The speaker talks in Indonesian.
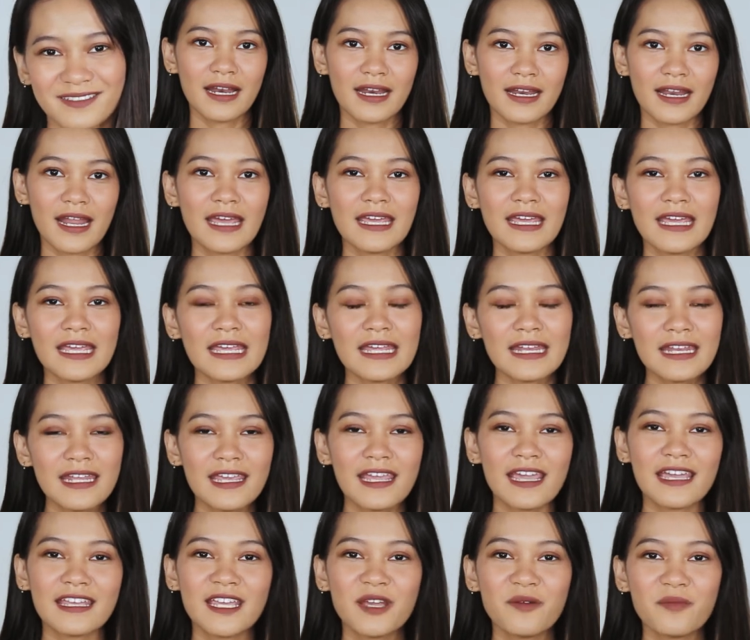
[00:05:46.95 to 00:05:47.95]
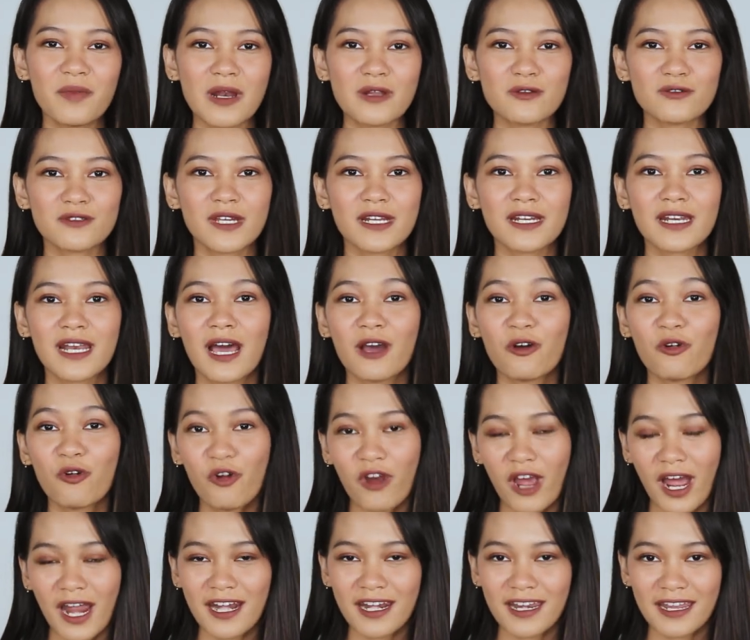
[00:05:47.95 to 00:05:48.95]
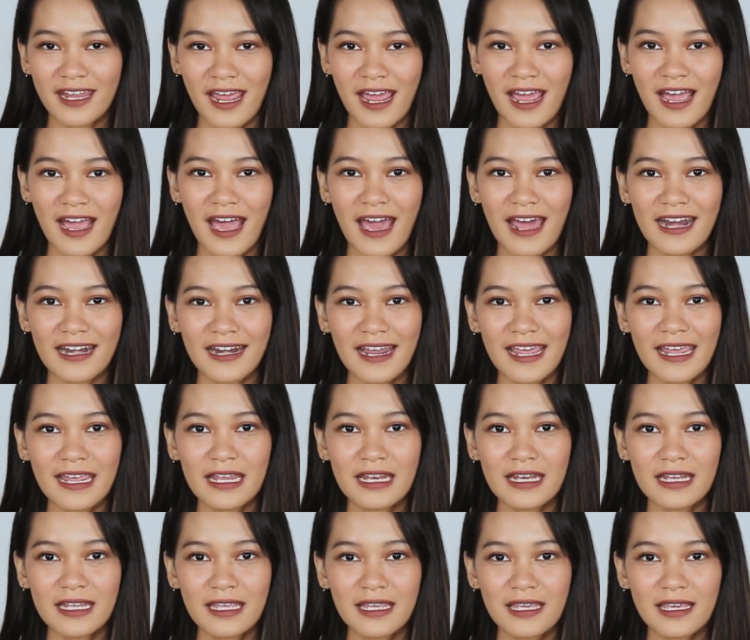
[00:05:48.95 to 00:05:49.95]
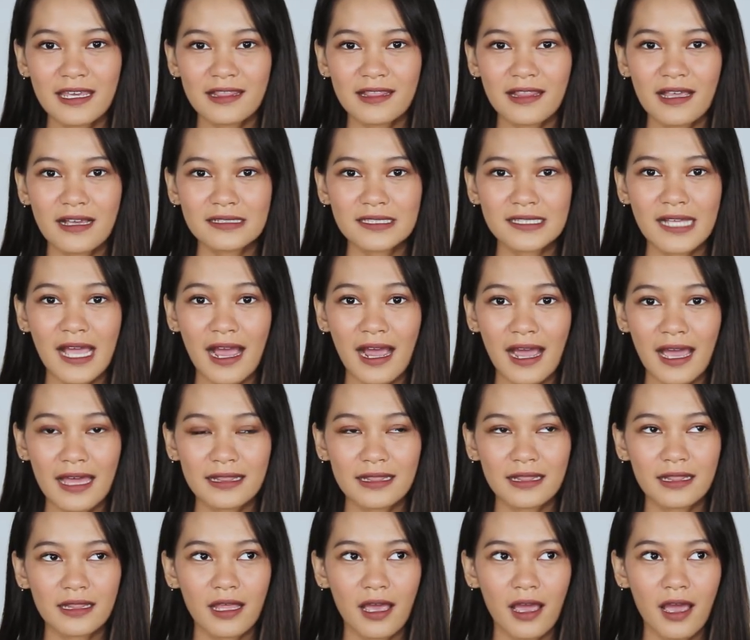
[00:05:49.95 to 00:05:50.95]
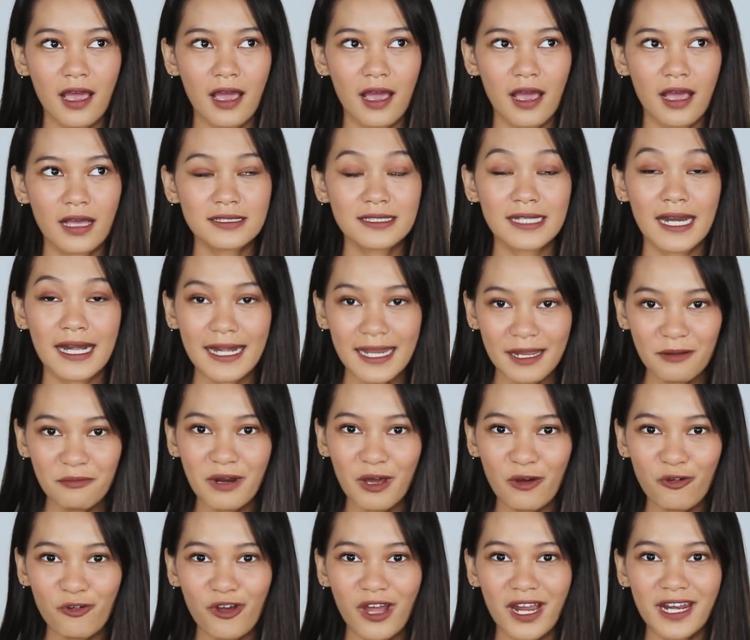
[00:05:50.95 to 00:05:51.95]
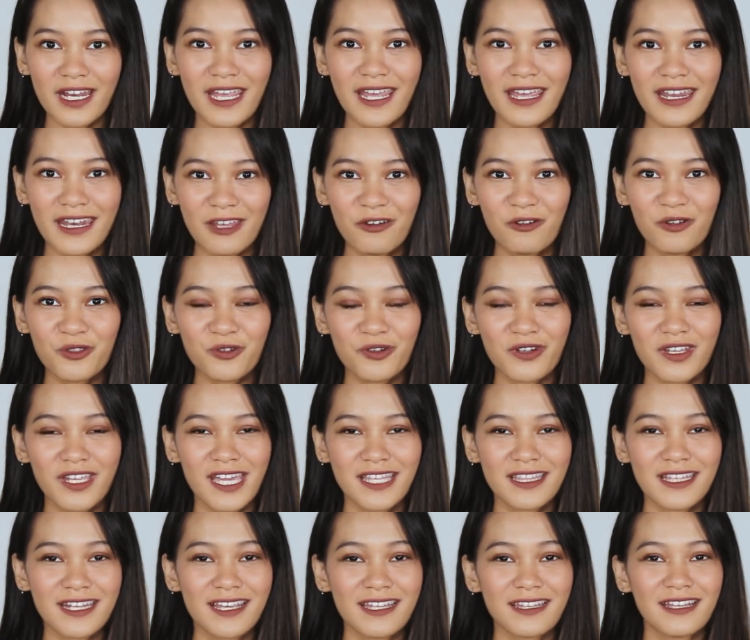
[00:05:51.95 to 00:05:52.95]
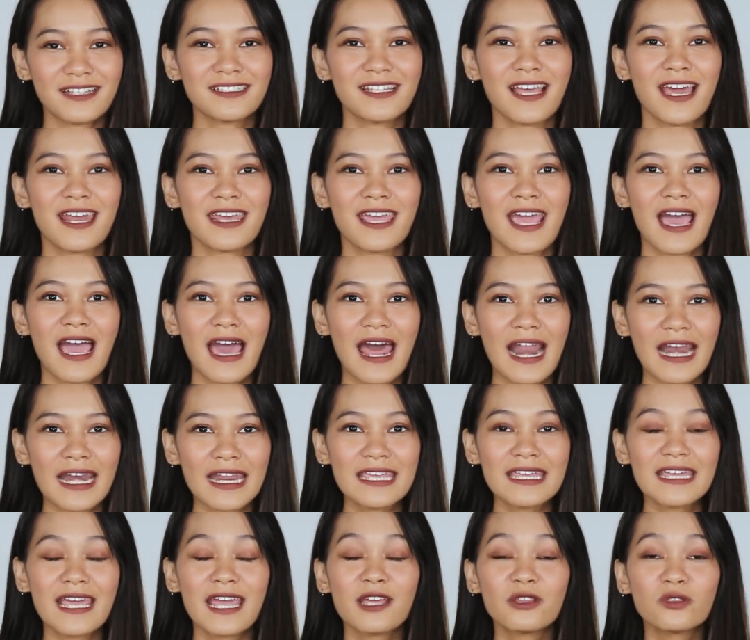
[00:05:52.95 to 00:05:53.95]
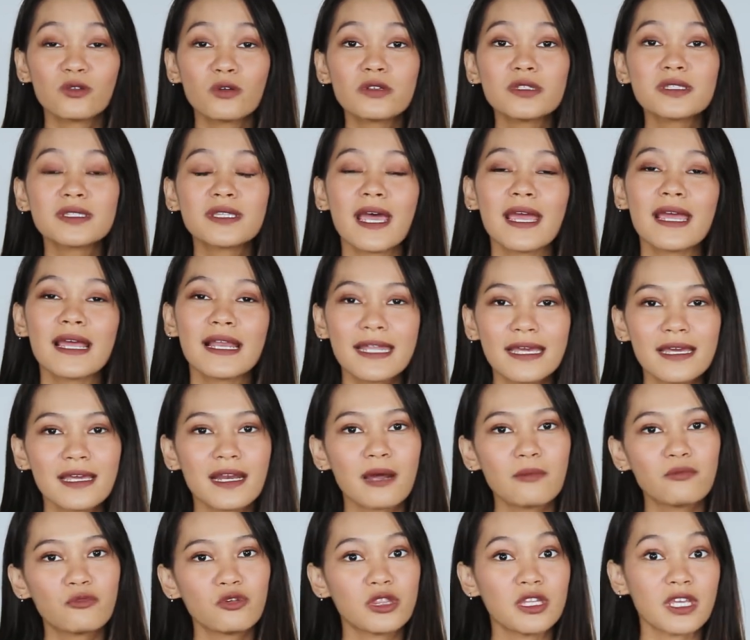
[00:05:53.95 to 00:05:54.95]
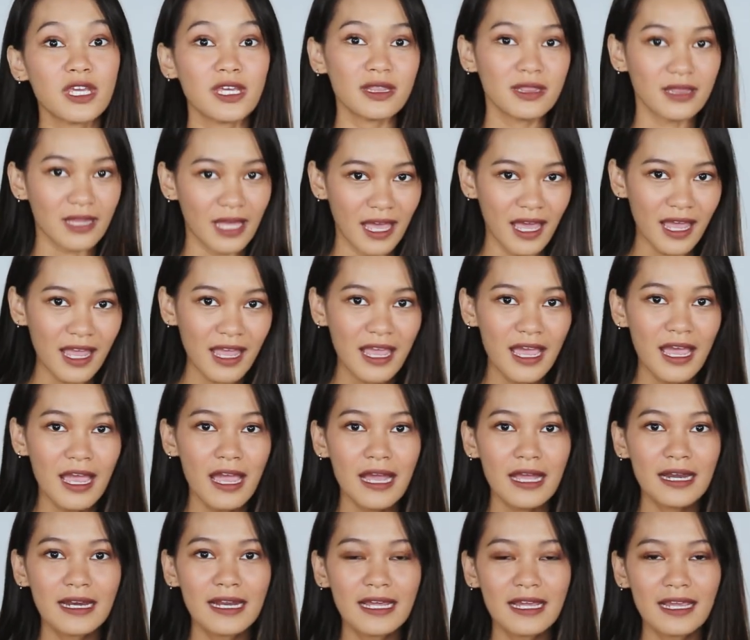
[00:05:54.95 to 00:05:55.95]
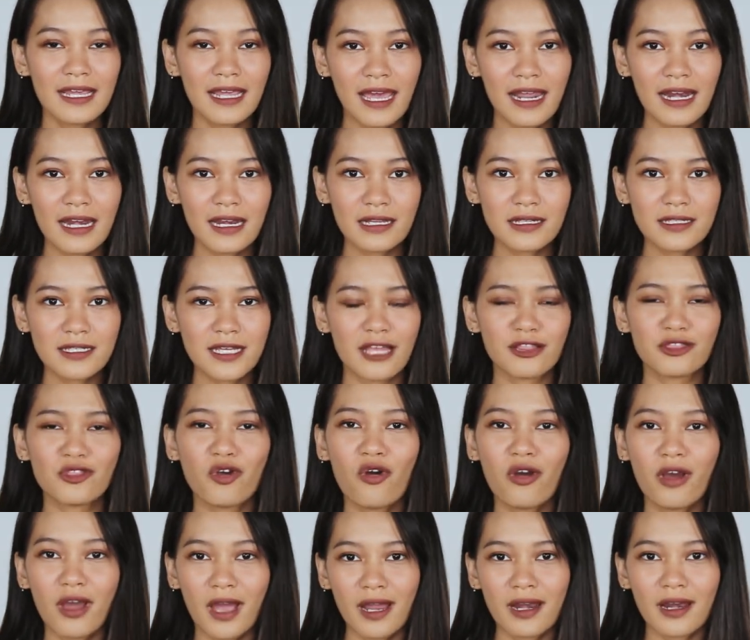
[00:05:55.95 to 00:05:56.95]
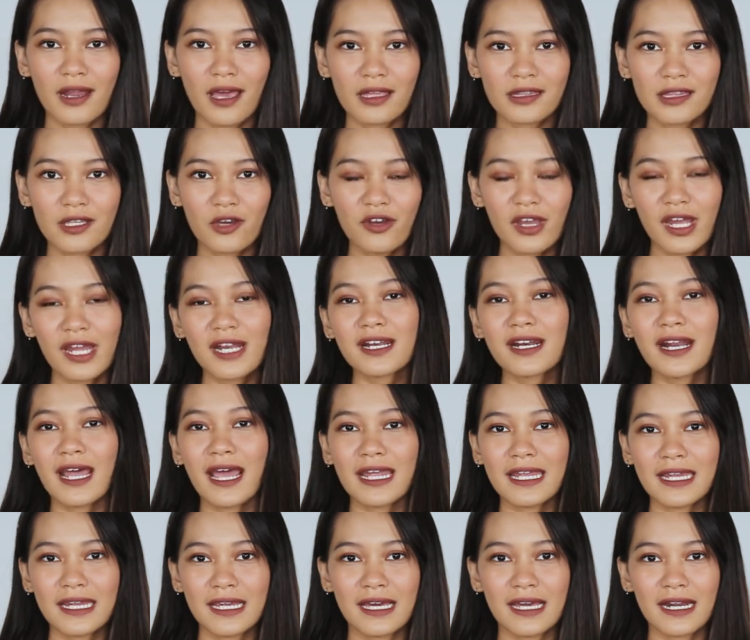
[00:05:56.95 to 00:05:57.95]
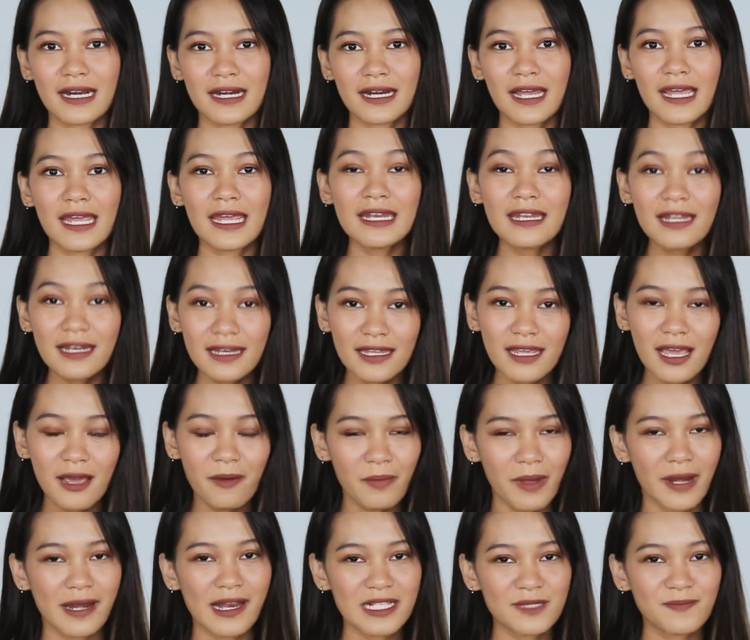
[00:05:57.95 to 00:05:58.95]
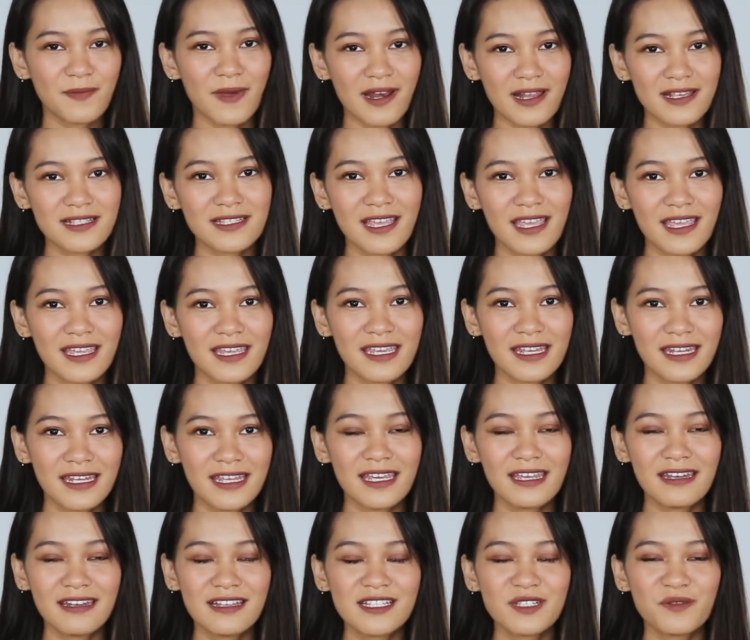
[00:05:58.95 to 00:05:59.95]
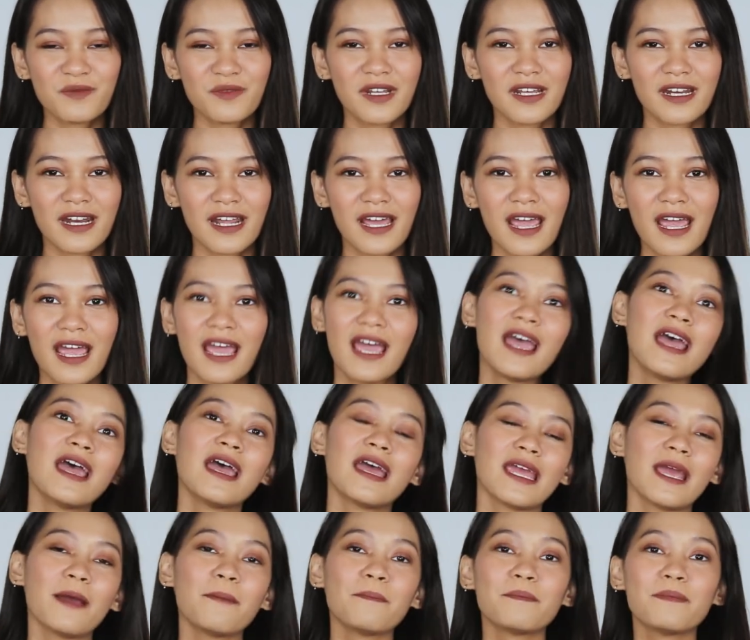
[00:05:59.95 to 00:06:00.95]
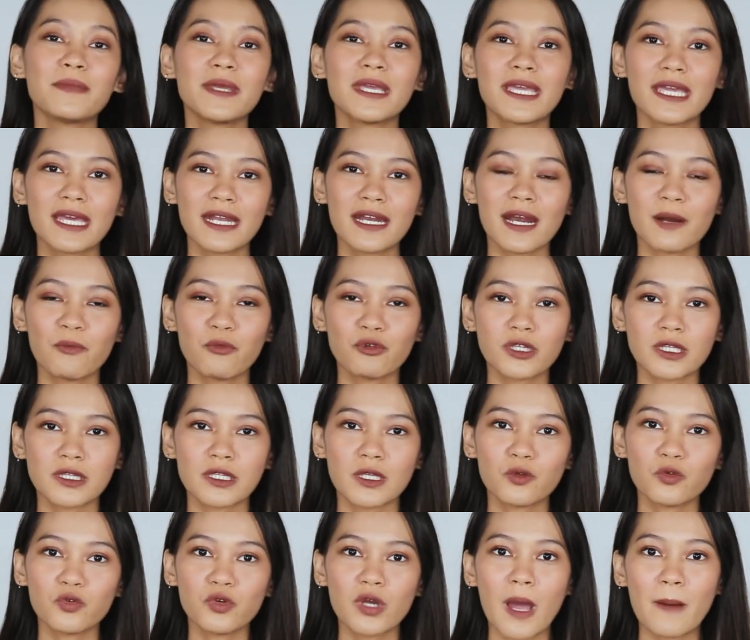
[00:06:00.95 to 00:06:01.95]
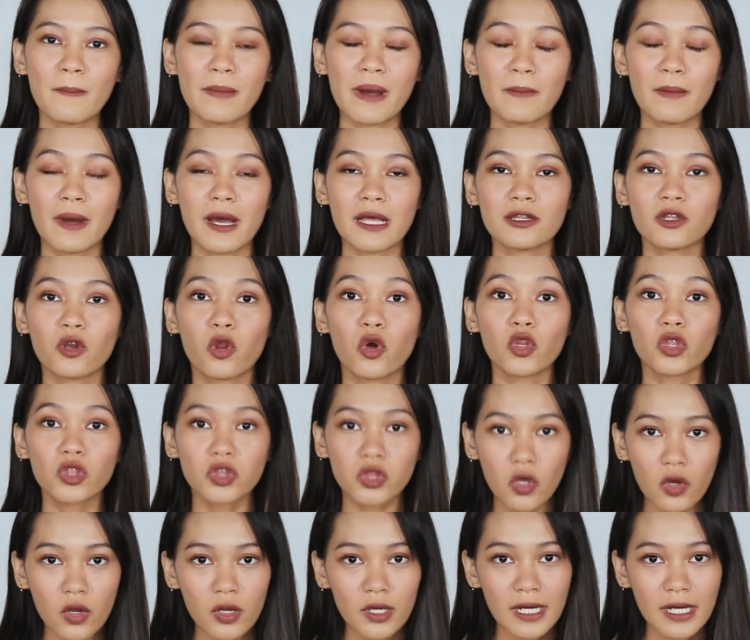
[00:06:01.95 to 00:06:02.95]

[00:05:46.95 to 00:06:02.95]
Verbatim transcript: Nah, yang ini kayaknya yang paling susah dilakukan ya, karena ini kita sangat uh, sering melakukan ini untuk kegiatan kita sehari-hari, yaitu styling rambut kita dengan catokan atau hair dryer. Nah, ini nih yang panas-panas kayak gini, ini sebenarnya yang bikin rambut kita tuh gampang banget rontok